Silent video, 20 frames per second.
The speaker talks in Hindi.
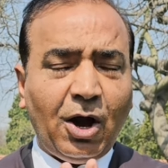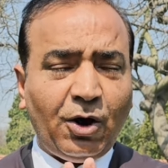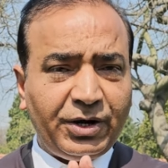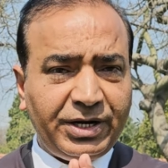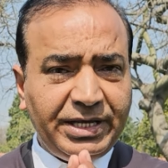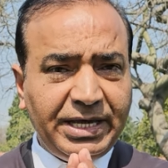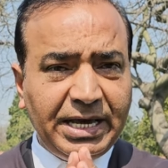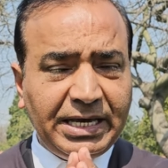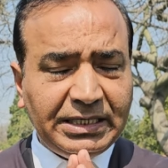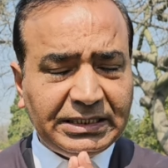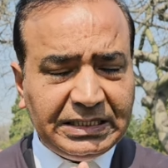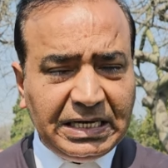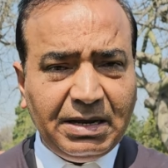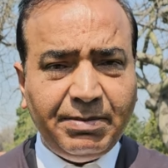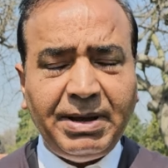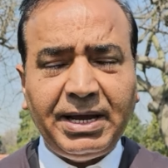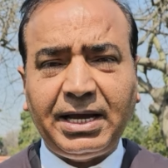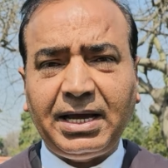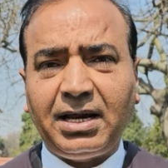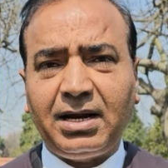और ये
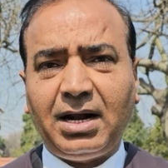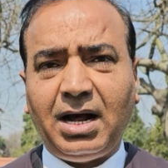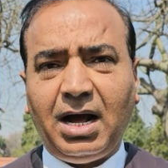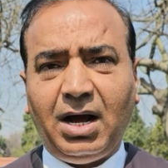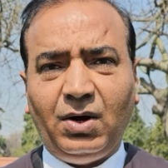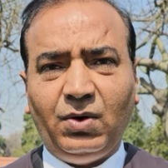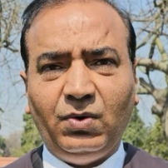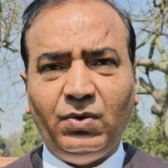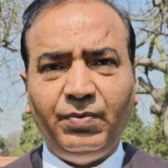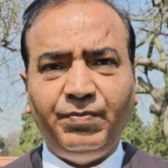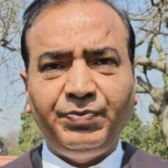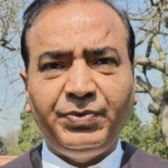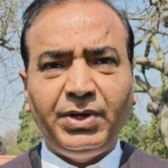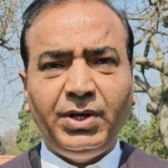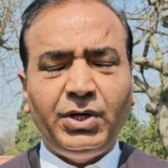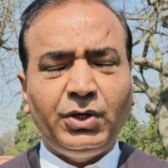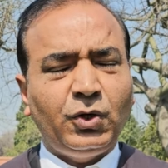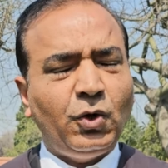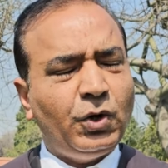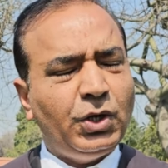इसलिए मैं कर रहा हूँ
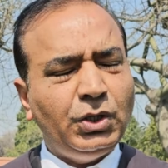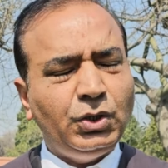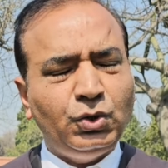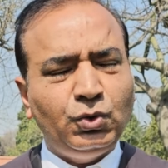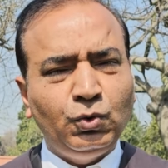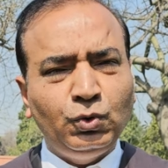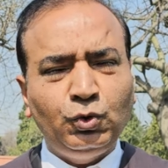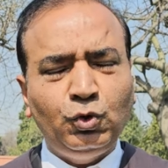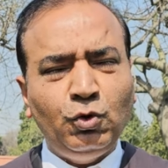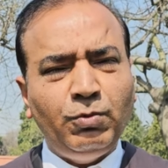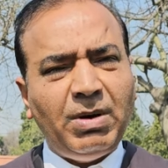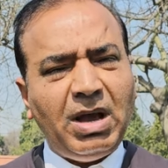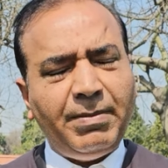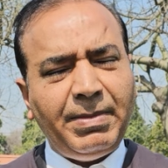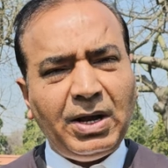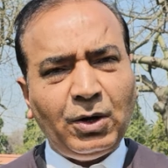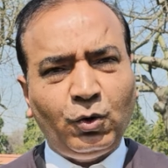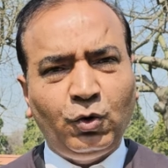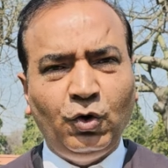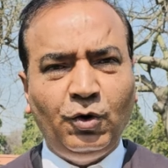क्योंकि तू मैं
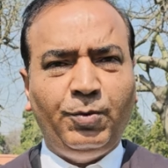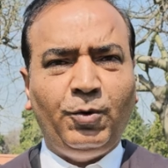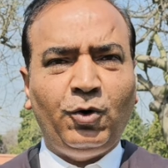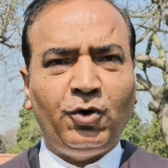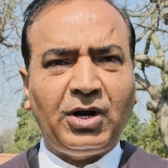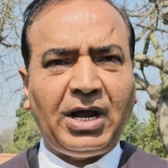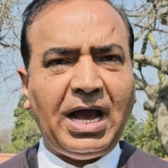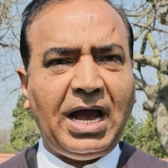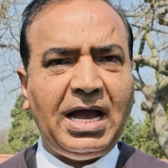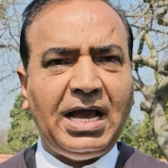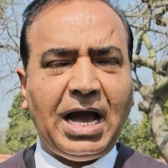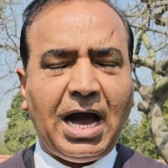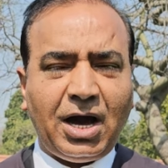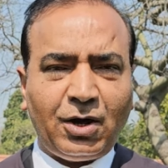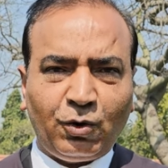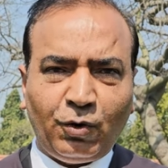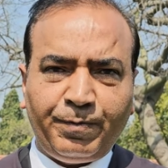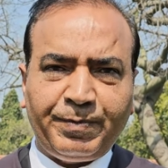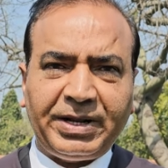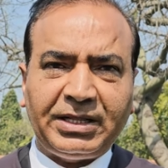में खूब हो रहा है
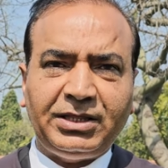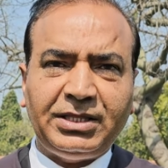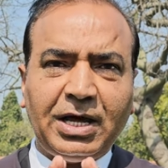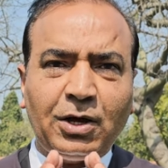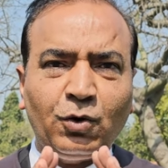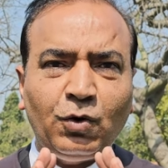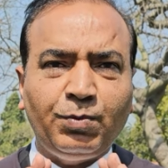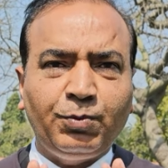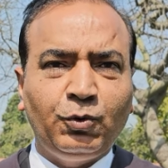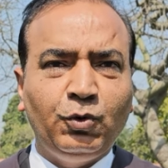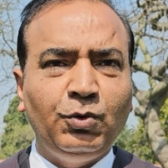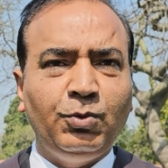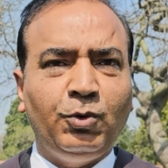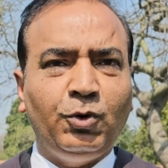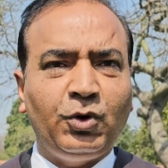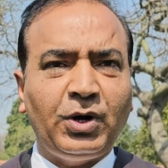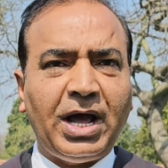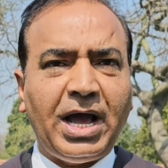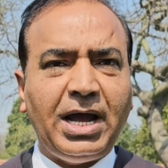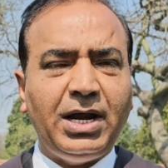आरोप प्रत्यारोप
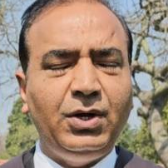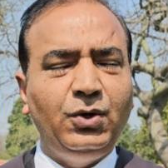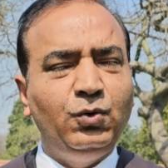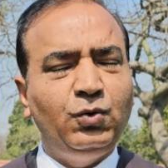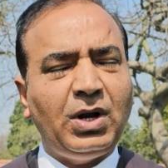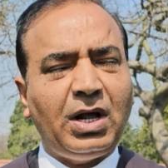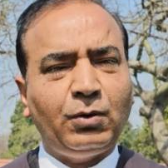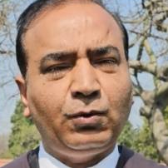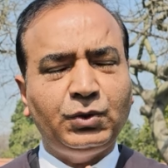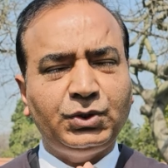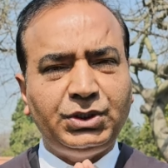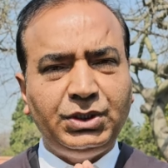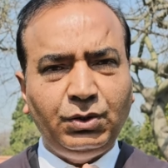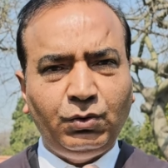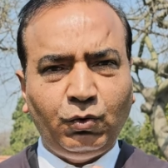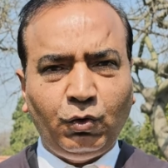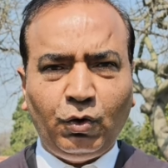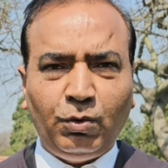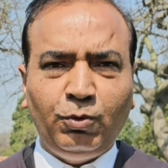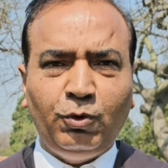खूब हो रहा है नूरा कुश्ती
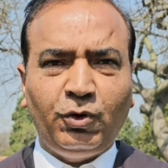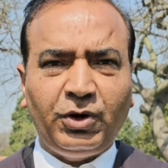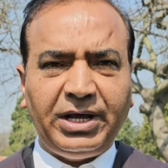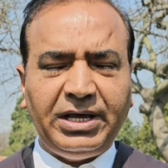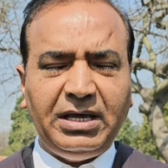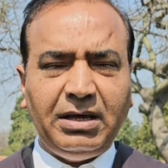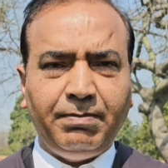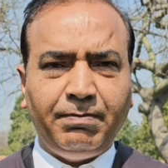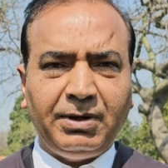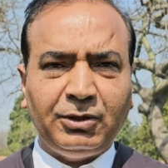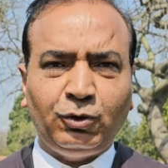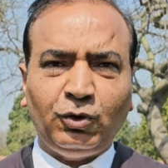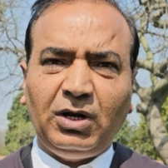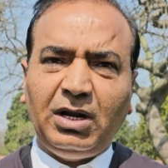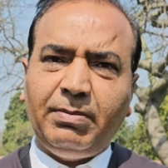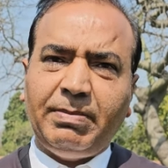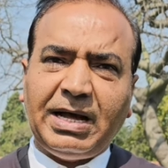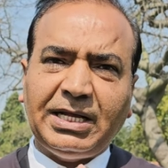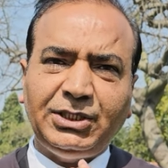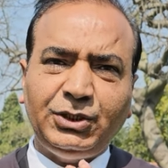खूब हो रही है
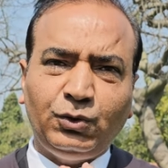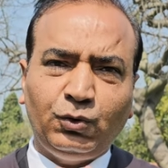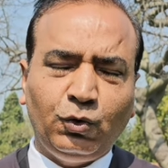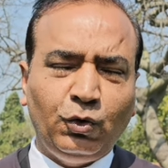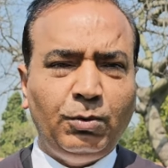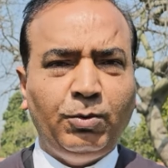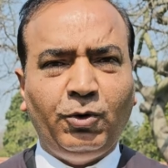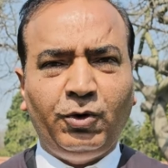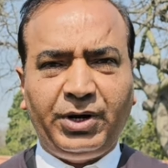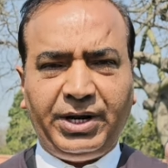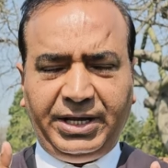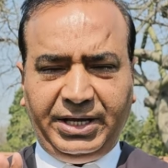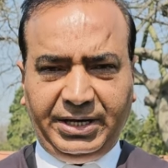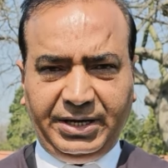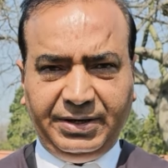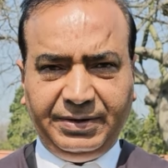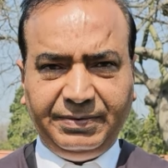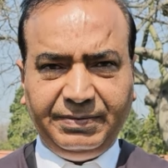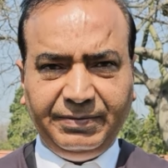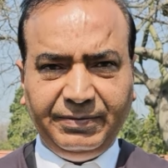बतौलेबाजी खूब हो रही
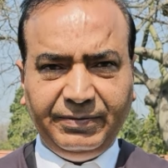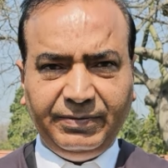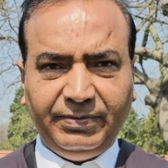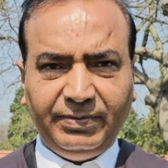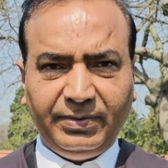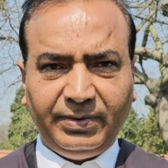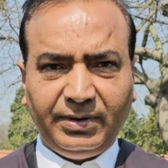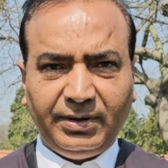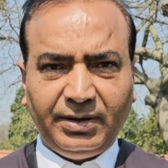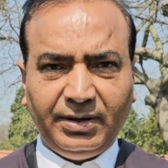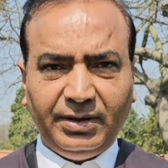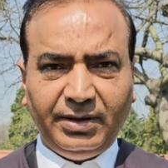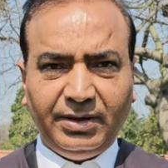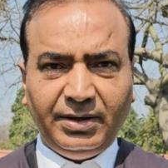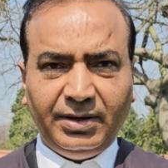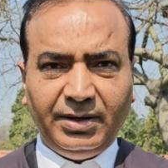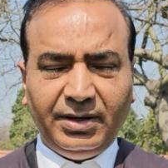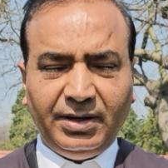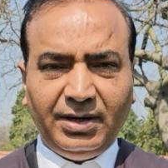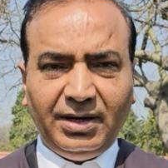
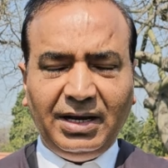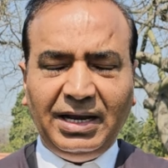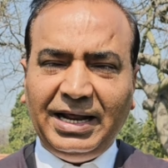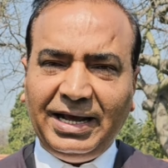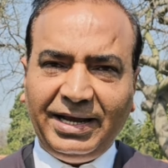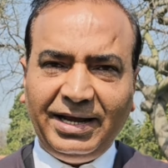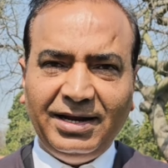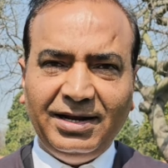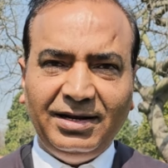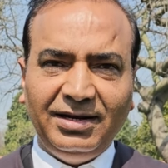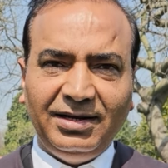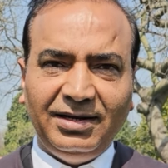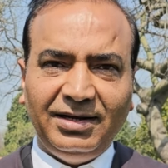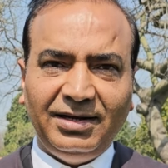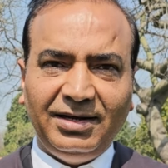है लेकिन